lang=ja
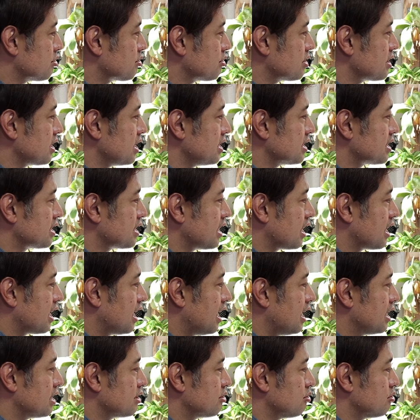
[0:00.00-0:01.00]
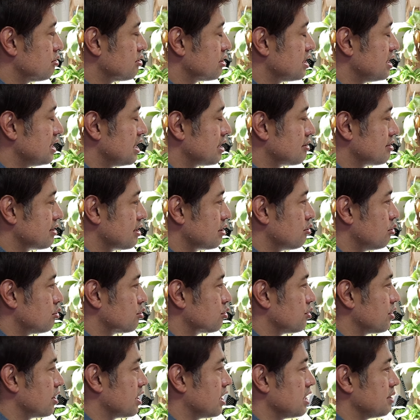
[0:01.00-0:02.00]
うとセンサーが反応しなくなる
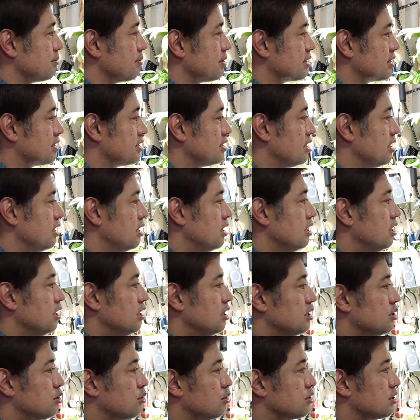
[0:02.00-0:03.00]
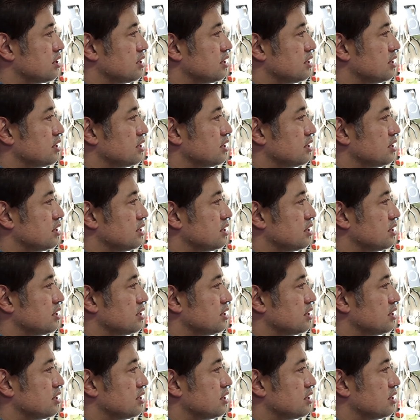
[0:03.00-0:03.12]
恐れがあります。そし